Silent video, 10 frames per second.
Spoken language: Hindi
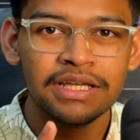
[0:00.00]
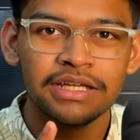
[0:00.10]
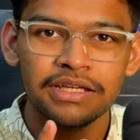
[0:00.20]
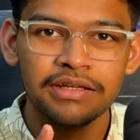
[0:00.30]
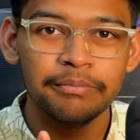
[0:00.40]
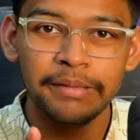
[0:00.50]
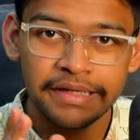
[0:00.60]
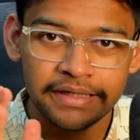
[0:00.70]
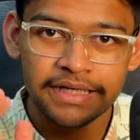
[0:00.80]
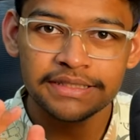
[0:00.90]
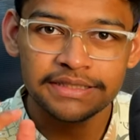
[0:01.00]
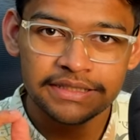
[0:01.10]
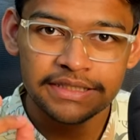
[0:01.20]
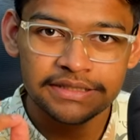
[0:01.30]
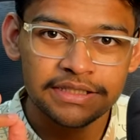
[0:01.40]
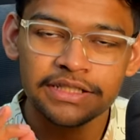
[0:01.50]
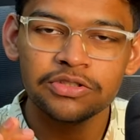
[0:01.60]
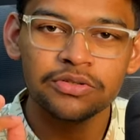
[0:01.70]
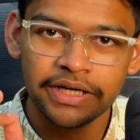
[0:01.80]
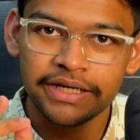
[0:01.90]
कि बी टेक सी एस सी का
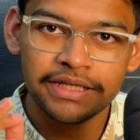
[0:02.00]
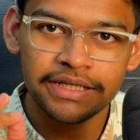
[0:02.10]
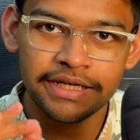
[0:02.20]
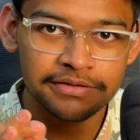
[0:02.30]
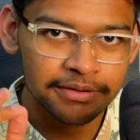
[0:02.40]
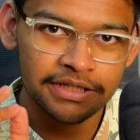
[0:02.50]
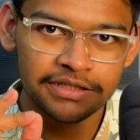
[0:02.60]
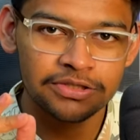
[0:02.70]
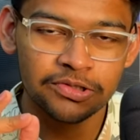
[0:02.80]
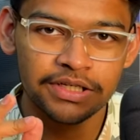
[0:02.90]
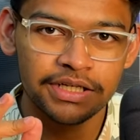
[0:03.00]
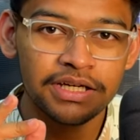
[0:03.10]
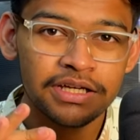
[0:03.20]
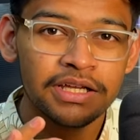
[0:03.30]
जो क्राइटेरिया है इस बार ध्यान से सुन लेना